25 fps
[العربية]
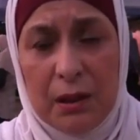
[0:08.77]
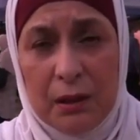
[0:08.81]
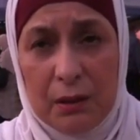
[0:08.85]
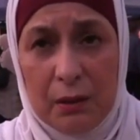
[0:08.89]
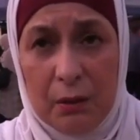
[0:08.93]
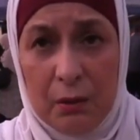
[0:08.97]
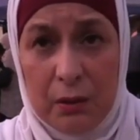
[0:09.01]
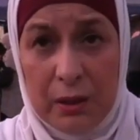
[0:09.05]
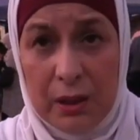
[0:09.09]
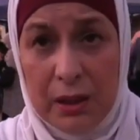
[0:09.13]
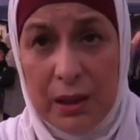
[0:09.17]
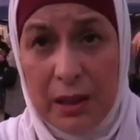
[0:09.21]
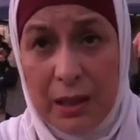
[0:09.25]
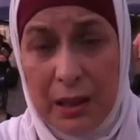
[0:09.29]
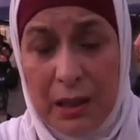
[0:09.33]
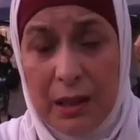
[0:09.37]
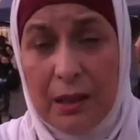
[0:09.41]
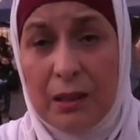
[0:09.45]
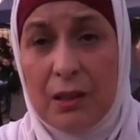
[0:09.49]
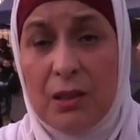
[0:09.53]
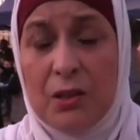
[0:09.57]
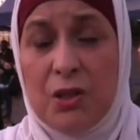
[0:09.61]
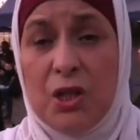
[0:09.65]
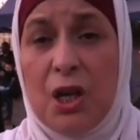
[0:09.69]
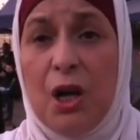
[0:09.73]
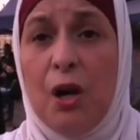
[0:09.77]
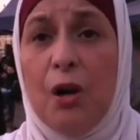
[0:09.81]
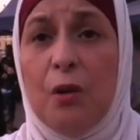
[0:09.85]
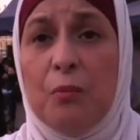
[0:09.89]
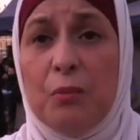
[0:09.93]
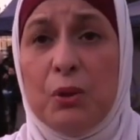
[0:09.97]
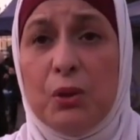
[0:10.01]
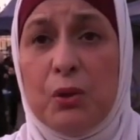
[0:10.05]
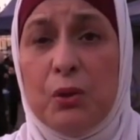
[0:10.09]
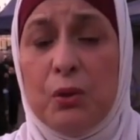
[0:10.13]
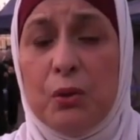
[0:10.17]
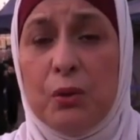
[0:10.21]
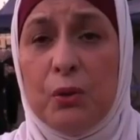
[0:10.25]
دونك كي جاهم
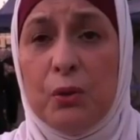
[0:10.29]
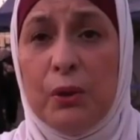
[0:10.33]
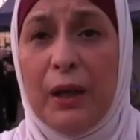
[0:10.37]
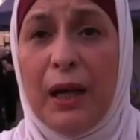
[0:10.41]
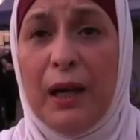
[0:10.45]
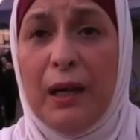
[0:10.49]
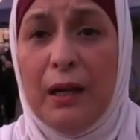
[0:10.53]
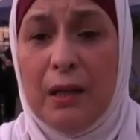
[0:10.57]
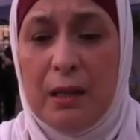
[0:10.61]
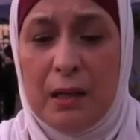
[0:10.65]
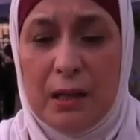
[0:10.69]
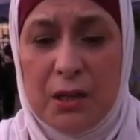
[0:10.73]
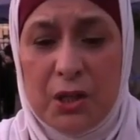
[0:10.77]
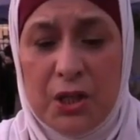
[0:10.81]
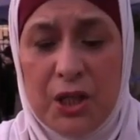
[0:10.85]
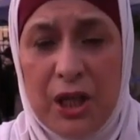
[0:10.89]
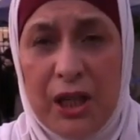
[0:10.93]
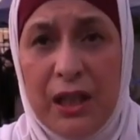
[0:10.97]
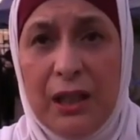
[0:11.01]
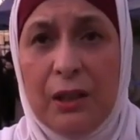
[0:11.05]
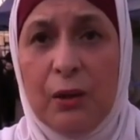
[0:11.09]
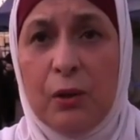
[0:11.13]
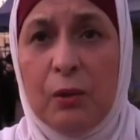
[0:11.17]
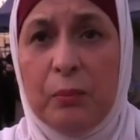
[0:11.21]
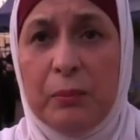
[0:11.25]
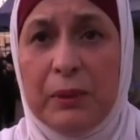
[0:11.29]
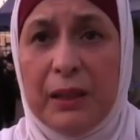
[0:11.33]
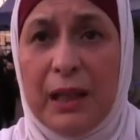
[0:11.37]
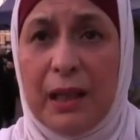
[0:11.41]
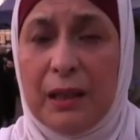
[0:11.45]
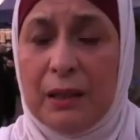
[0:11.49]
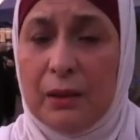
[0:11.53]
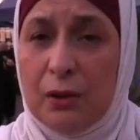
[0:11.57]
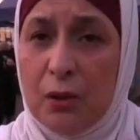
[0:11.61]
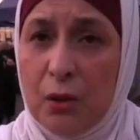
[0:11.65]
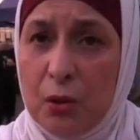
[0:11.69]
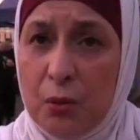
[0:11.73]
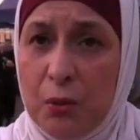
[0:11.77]
الكورونا لهم
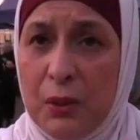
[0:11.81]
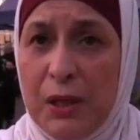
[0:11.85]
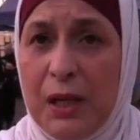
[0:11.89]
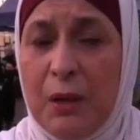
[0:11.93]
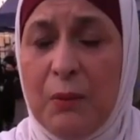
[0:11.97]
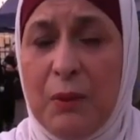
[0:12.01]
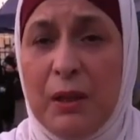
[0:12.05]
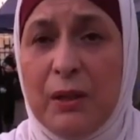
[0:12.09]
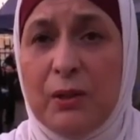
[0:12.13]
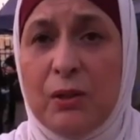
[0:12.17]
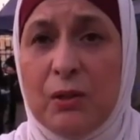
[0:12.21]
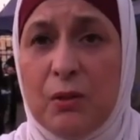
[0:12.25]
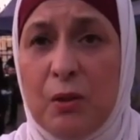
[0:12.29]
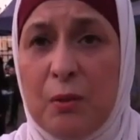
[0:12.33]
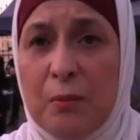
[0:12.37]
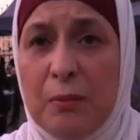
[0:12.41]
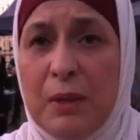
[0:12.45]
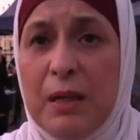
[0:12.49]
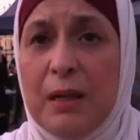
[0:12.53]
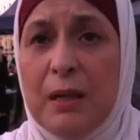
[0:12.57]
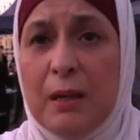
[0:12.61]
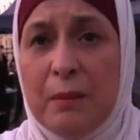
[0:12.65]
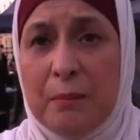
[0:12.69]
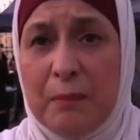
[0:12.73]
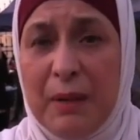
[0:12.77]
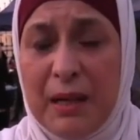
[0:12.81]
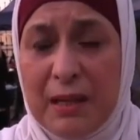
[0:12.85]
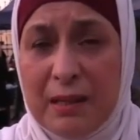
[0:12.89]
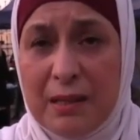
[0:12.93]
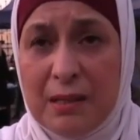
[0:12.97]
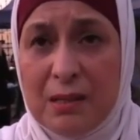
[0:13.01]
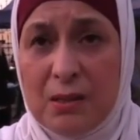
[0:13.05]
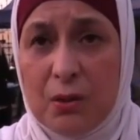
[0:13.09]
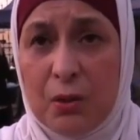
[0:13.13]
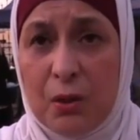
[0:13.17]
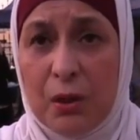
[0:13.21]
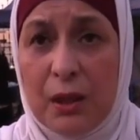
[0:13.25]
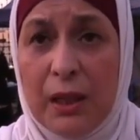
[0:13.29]
النار دونك ولاو عندهم مرض
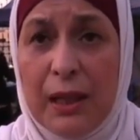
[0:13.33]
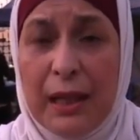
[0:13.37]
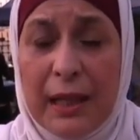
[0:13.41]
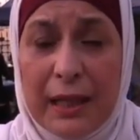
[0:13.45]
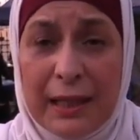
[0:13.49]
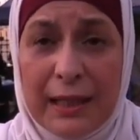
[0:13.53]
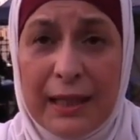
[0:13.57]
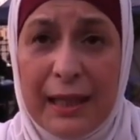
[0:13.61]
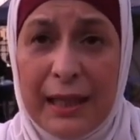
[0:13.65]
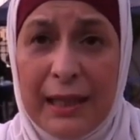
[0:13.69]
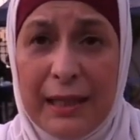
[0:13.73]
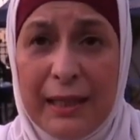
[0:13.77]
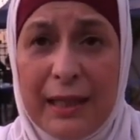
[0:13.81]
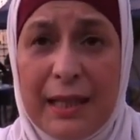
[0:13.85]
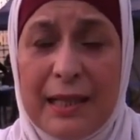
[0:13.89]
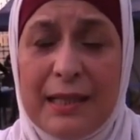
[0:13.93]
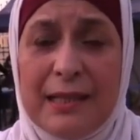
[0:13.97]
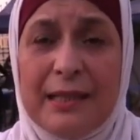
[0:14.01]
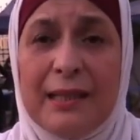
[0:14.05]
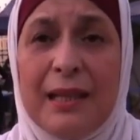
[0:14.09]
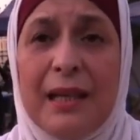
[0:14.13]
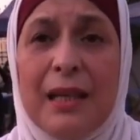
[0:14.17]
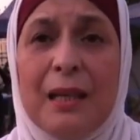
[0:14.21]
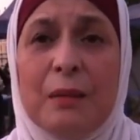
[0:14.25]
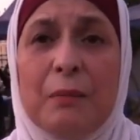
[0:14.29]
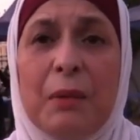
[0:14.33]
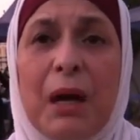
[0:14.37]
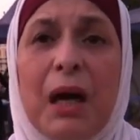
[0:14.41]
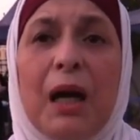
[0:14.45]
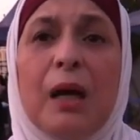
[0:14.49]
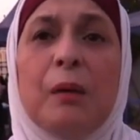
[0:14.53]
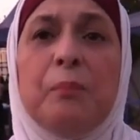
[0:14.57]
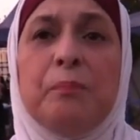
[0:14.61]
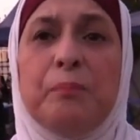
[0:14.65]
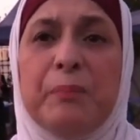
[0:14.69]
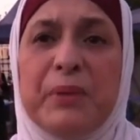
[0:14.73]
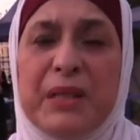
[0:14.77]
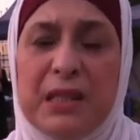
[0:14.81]
السكر كاين ناس كان
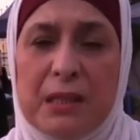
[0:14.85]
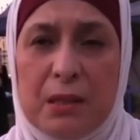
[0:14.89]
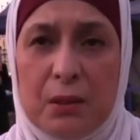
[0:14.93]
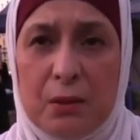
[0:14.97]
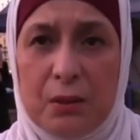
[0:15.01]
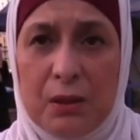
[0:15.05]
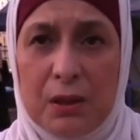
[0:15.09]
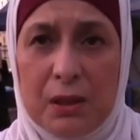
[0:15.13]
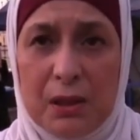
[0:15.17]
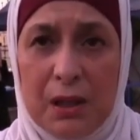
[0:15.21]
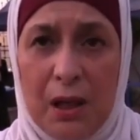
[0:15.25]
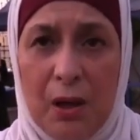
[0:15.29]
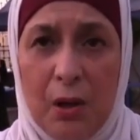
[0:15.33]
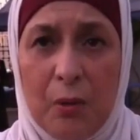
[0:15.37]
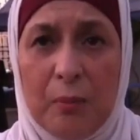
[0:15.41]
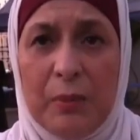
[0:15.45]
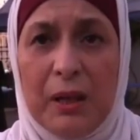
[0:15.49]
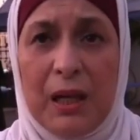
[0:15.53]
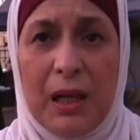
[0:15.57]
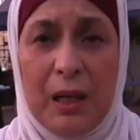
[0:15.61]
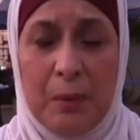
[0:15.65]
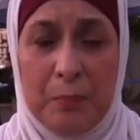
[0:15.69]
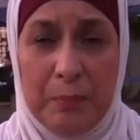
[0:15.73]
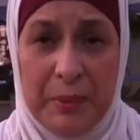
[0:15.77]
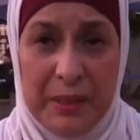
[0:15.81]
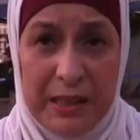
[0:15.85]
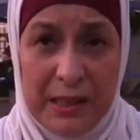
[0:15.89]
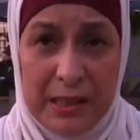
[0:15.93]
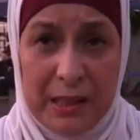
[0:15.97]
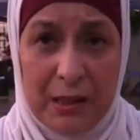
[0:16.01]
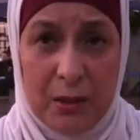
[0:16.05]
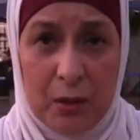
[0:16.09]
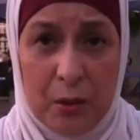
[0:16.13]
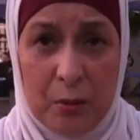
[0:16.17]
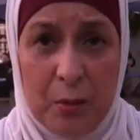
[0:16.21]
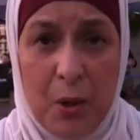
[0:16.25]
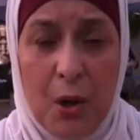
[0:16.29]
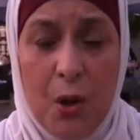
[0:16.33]
مخبي السكر تاعهم راح بين
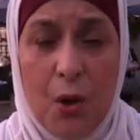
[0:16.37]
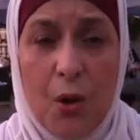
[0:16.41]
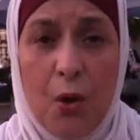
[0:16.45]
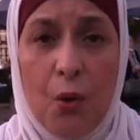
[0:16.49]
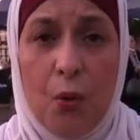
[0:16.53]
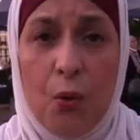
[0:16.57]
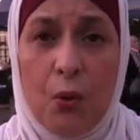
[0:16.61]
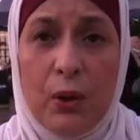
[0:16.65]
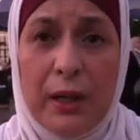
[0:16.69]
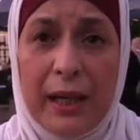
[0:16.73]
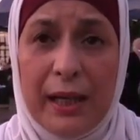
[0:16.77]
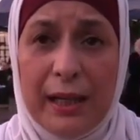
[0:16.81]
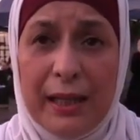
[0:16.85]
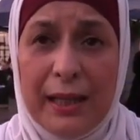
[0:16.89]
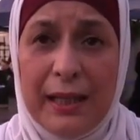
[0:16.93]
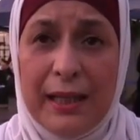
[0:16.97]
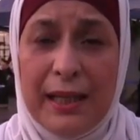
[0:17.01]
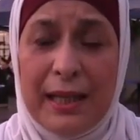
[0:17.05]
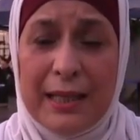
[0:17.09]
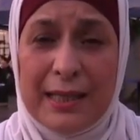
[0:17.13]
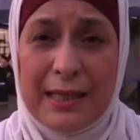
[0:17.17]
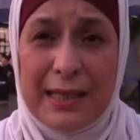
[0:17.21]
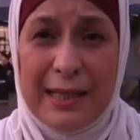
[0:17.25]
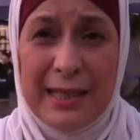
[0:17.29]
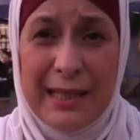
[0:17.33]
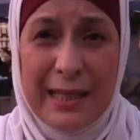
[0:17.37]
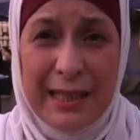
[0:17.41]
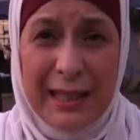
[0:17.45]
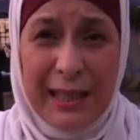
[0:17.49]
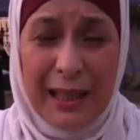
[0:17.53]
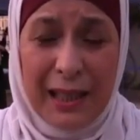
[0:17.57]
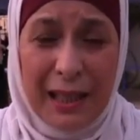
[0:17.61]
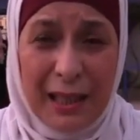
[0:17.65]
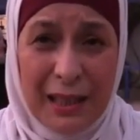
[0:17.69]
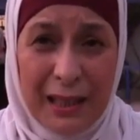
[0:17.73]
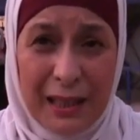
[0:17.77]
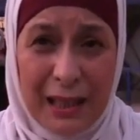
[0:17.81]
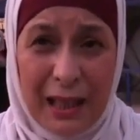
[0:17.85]
لهم وكان الناس
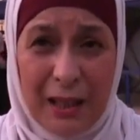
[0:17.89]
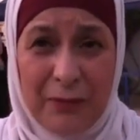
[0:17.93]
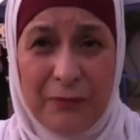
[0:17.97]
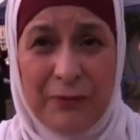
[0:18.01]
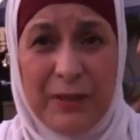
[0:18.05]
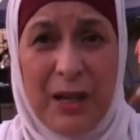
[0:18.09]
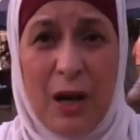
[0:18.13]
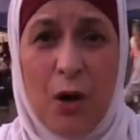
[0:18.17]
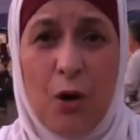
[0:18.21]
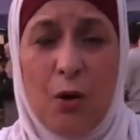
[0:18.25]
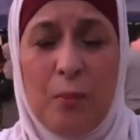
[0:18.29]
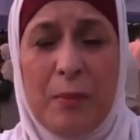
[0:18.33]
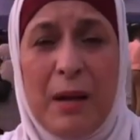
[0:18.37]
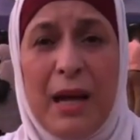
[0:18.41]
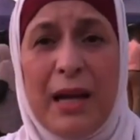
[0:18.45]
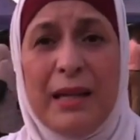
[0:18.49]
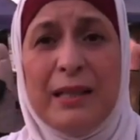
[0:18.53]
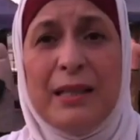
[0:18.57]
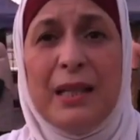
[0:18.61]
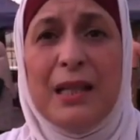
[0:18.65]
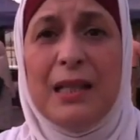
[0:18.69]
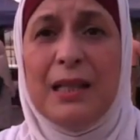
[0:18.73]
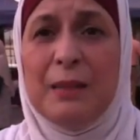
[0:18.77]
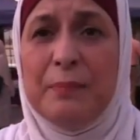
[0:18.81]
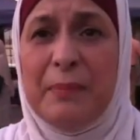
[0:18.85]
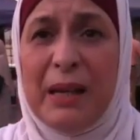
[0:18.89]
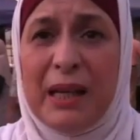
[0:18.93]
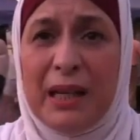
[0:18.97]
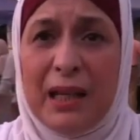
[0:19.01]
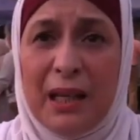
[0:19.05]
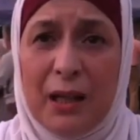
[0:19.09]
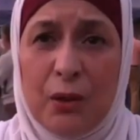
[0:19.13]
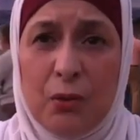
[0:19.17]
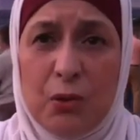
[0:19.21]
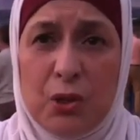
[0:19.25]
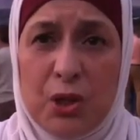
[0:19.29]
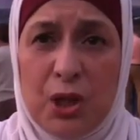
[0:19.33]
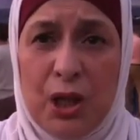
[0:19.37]
اللي اللي خفناهم هذا اللي ما
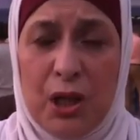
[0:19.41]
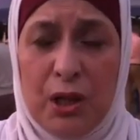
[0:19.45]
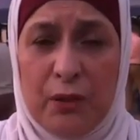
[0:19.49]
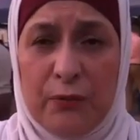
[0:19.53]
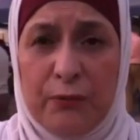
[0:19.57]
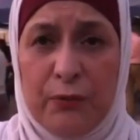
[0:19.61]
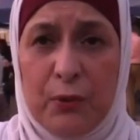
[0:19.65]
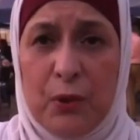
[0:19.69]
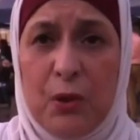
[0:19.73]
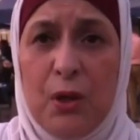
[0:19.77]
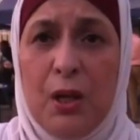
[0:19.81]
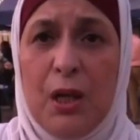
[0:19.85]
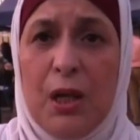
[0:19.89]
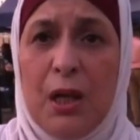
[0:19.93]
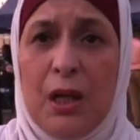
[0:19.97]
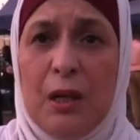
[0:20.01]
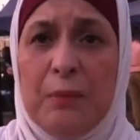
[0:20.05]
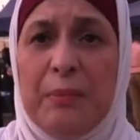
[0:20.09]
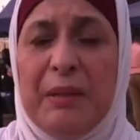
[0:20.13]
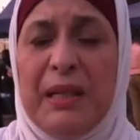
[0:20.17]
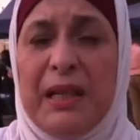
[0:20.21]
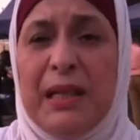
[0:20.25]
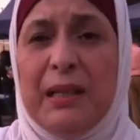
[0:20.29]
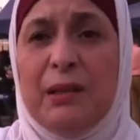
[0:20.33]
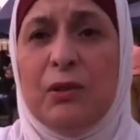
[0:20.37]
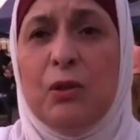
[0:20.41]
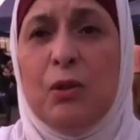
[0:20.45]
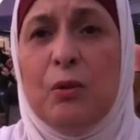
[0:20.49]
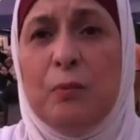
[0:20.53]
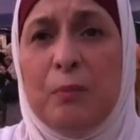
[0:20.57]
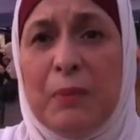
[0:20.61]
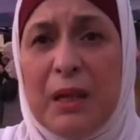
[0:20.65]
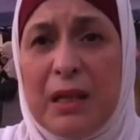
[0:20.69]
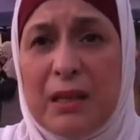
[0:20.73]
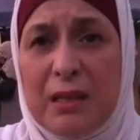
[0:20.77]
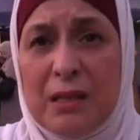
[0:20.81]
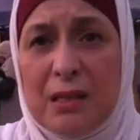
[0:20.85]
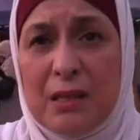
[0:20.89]
كانوش عرفوا بلي عندهم
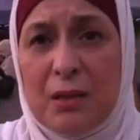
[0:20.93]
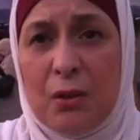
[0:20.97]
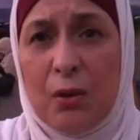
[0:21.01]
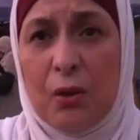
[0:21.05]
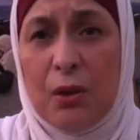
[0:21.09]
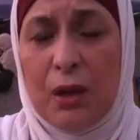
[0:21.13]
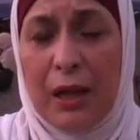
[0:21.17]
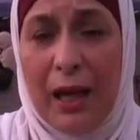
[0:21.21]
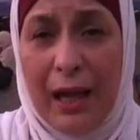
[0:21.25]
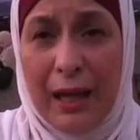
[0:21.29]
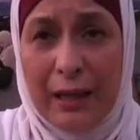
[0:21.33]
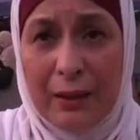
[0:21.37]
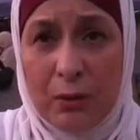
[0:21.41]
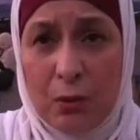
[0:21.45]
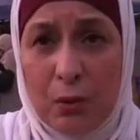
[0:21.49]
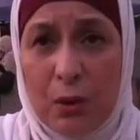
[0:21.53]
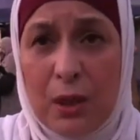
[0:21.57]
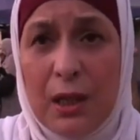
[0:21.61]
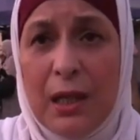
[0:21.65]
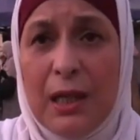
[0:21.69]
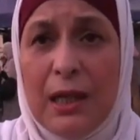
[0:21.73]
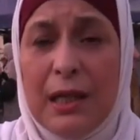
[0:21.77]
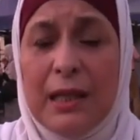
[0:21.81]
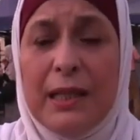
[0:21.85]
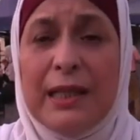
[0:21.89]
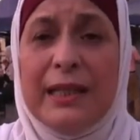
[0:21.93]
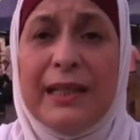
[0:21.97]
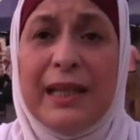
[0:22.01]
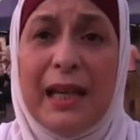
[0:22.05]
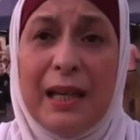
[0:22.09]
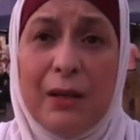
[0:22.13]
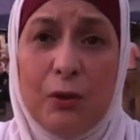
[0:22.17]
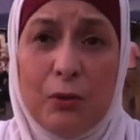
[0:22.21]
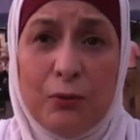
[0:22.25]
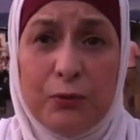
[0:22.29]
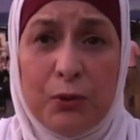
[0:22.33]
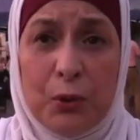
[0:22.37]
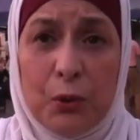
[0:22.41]
مرض السكر هادوك اللي
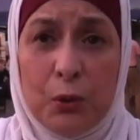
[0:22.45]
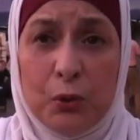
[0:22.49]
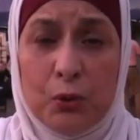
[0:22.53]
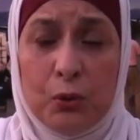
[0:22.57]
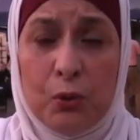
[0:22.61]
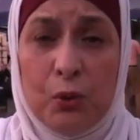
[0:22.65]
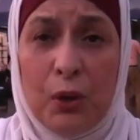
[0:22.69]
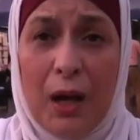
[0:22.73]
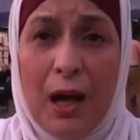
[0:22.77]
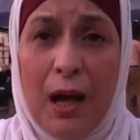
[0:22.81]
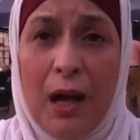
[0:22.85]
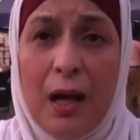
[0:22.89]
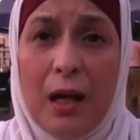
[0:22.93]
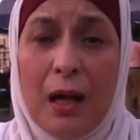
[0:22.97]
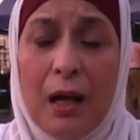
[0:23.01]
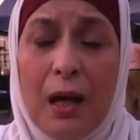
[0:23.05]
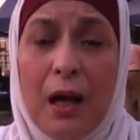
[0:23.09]
كانوا في خطوره